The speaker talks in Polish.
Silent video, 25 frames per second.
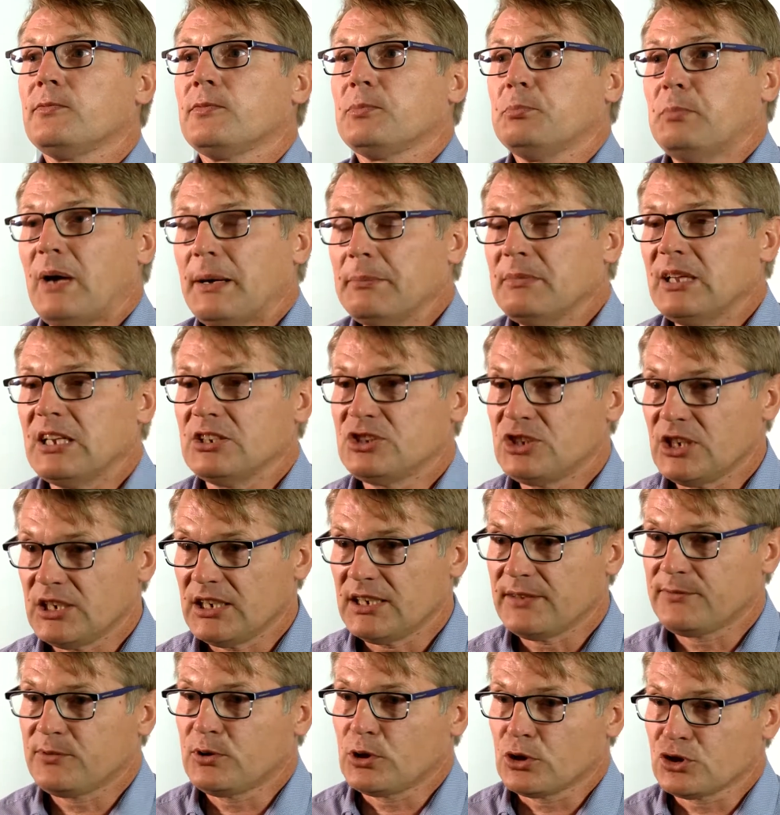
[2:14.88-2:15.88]
mam
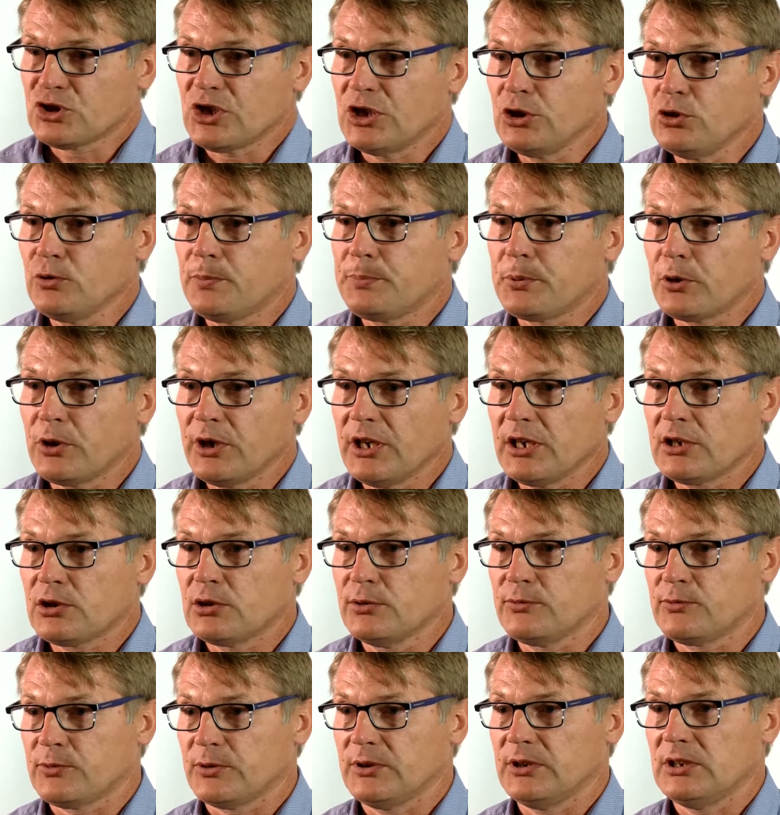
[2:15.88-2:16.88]
nadzieję, wdrożeniu
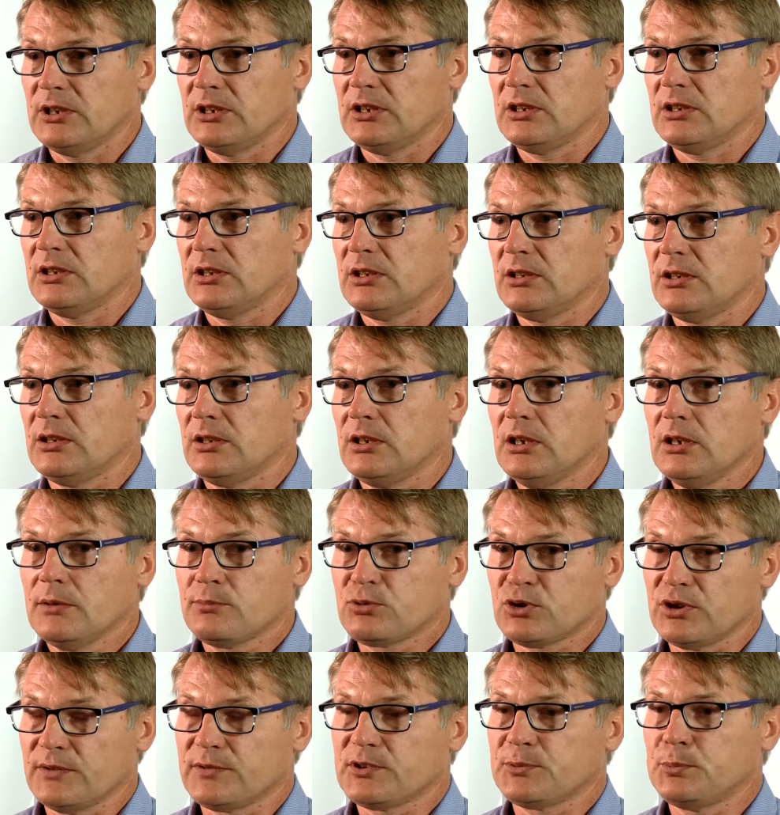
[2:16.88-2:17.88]
projektów
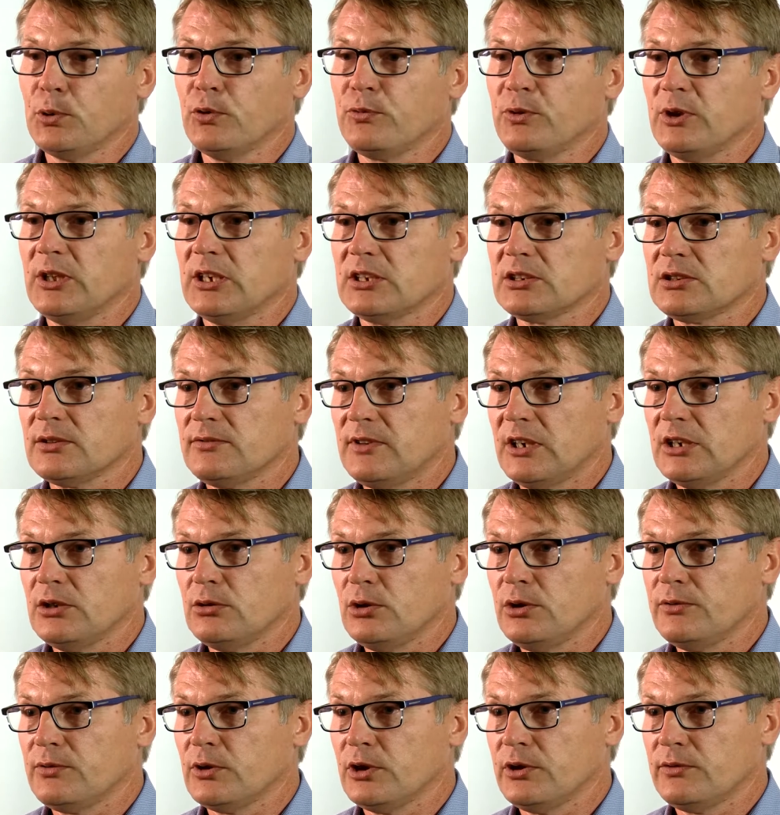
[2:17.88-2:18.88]
przy
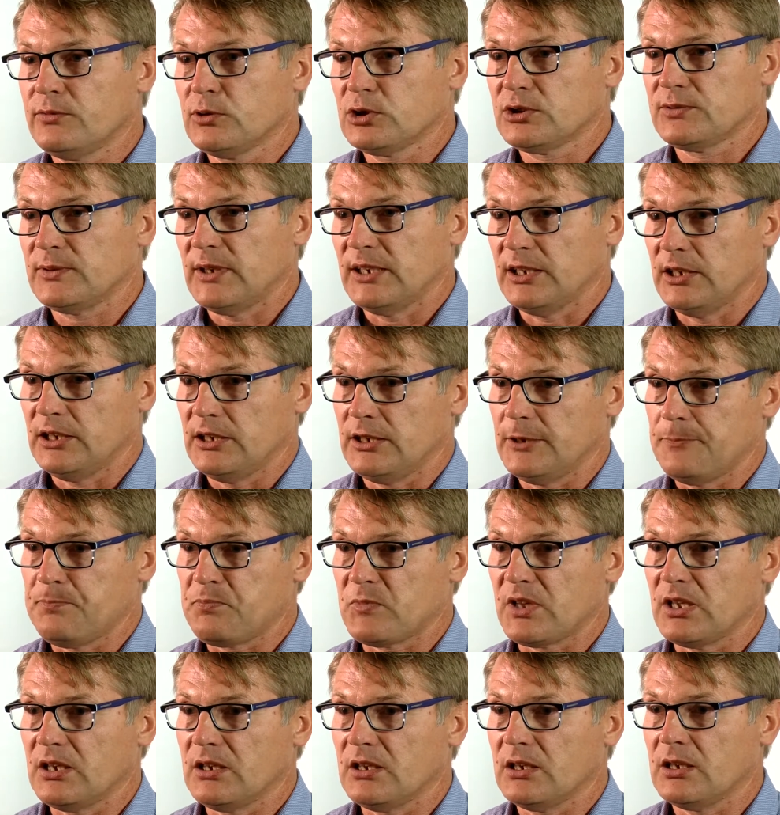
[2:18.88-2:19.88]
współfinansowaniu i województwa i,
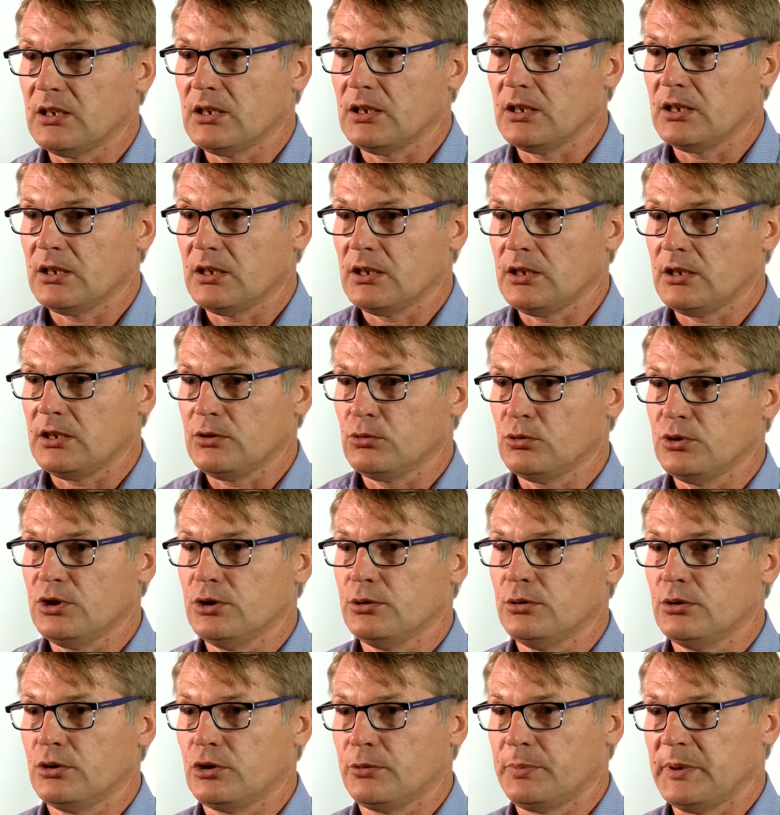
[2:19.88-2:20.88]
i
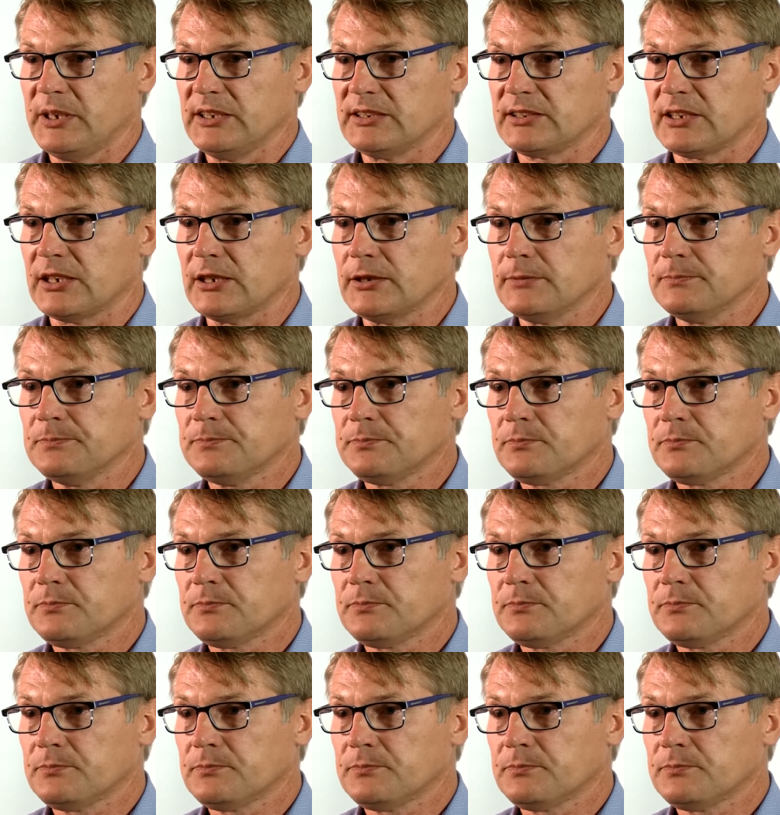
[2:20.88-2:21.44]
Unii Europejskiej.